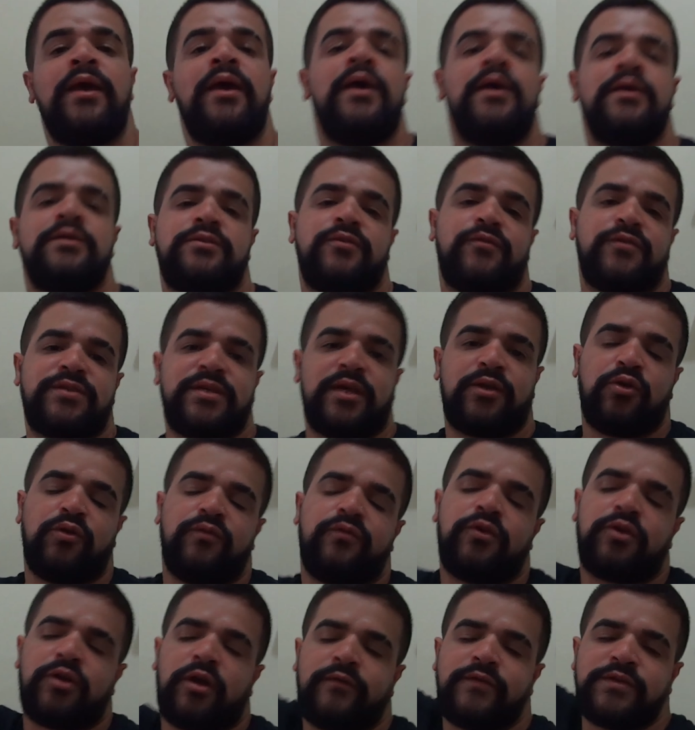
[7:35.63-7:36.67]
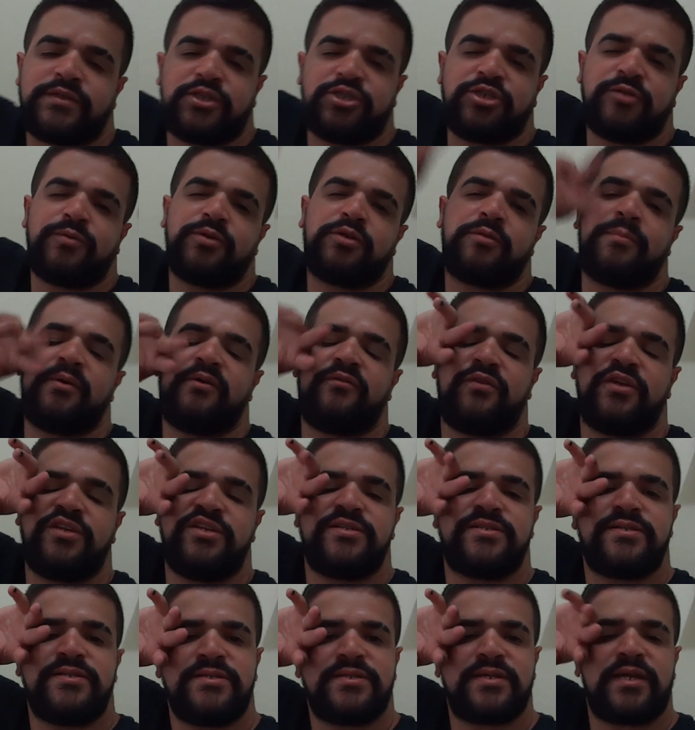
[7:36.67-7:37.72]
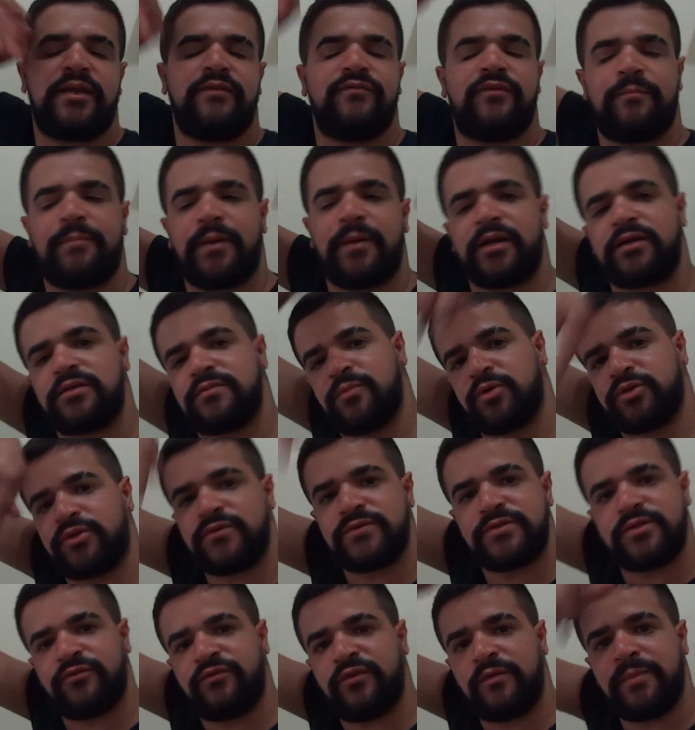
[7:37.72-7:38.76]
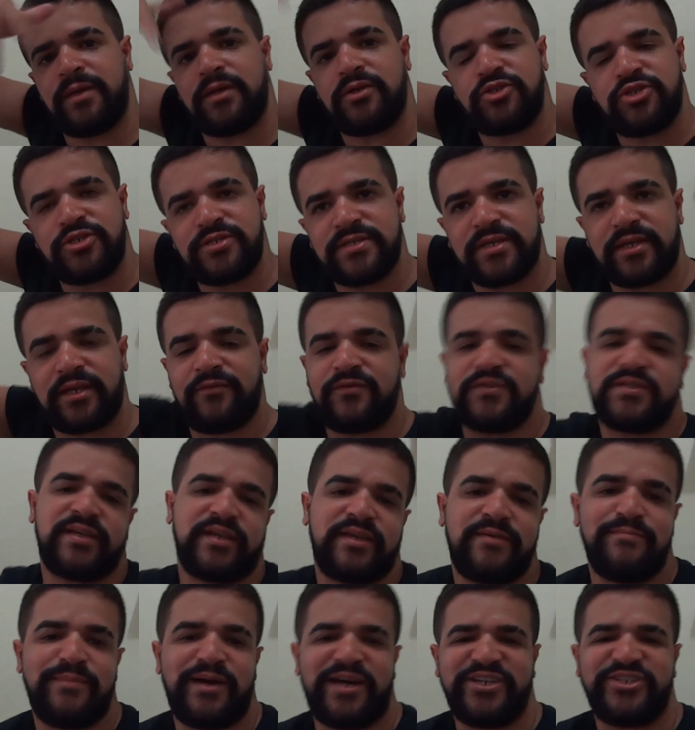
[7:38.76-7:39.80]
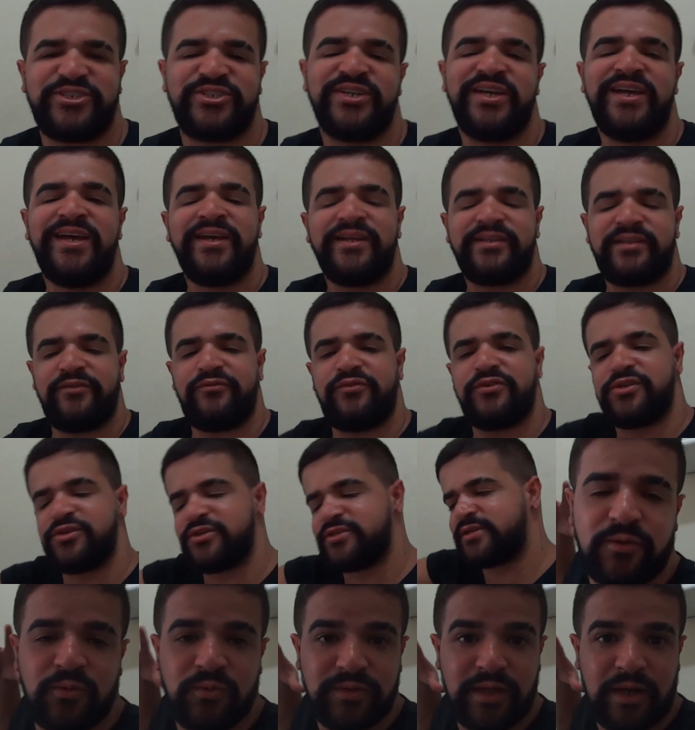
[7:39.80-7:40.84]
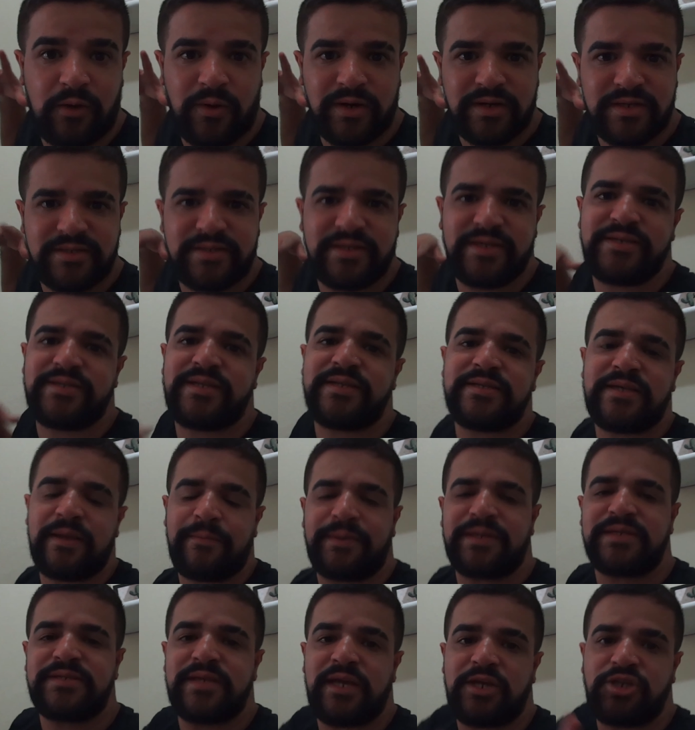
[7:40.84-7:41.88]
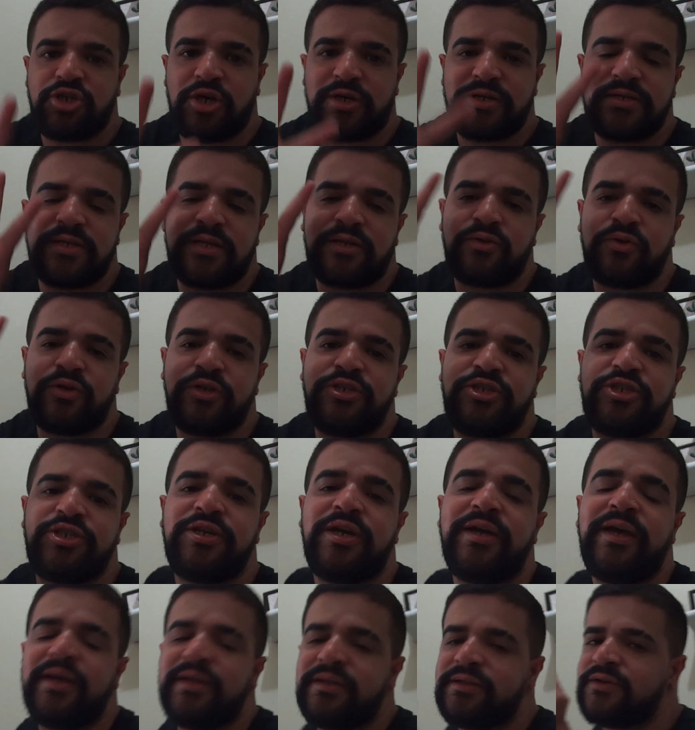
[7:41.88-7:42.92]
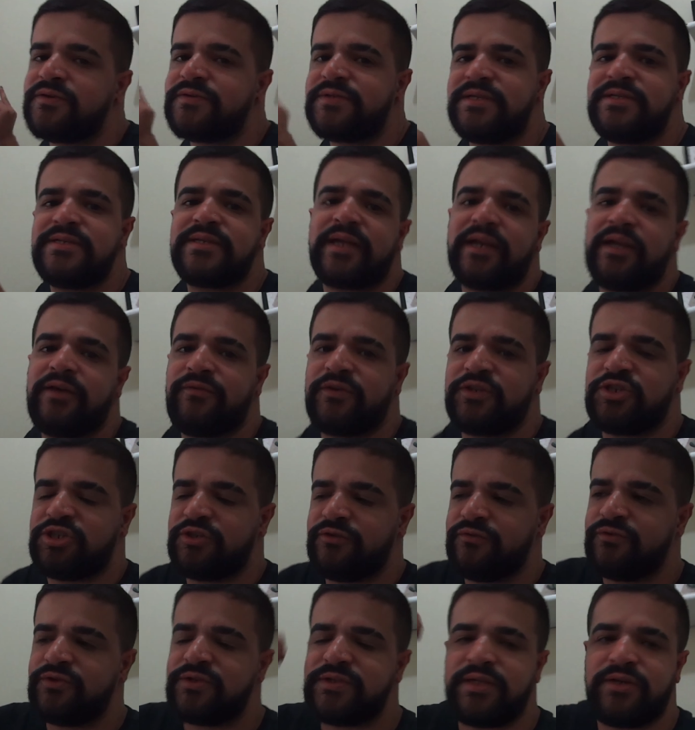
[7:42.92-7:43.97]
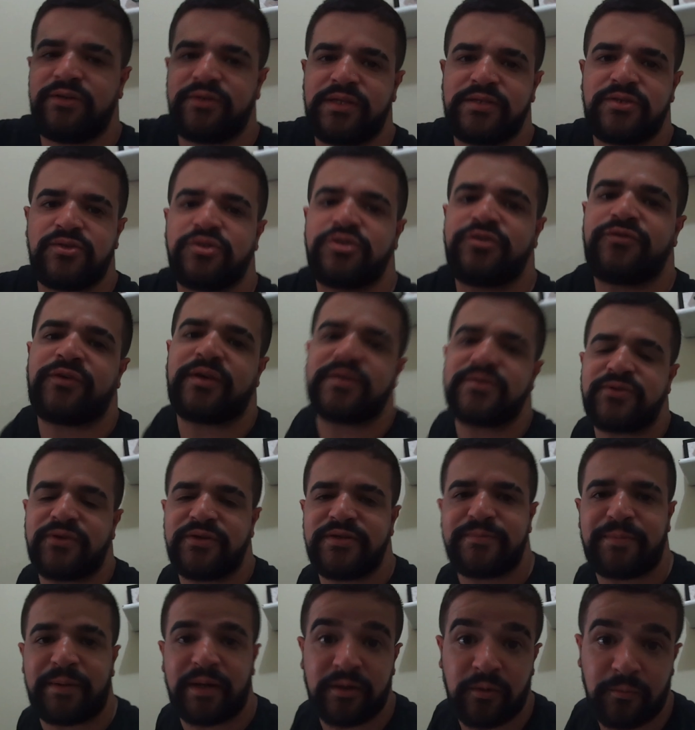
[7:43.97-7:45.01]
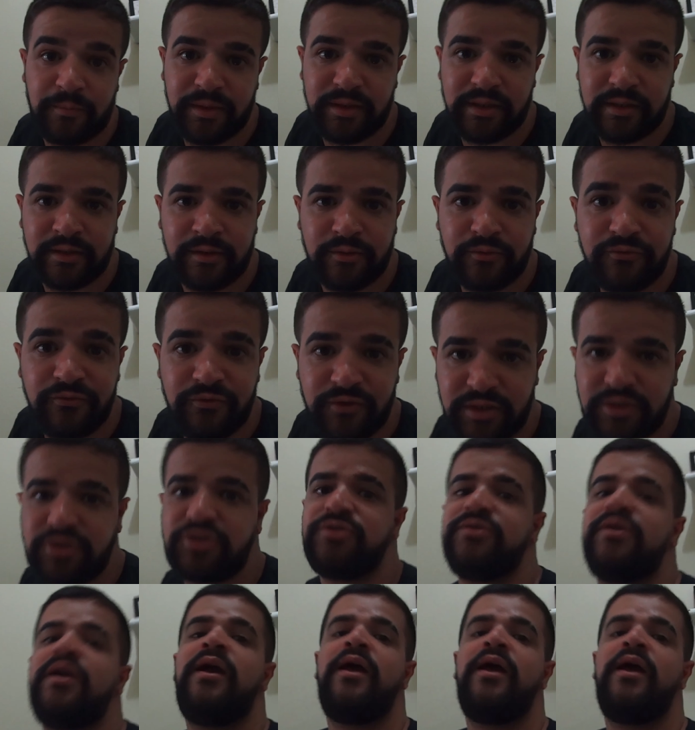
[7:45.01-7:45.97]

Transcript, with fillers: Se você é novo ou nova, seja muito bem-vindo, se inscreva, aperta o botãozinho vermelho de inscreva-se aqui embaixo. Tem vídeo de segunda, quarta e sexta, sempre às 7 horas da noite. Então se inscreva, ativa o sininho das notificações pra não perder nenhum vídeo.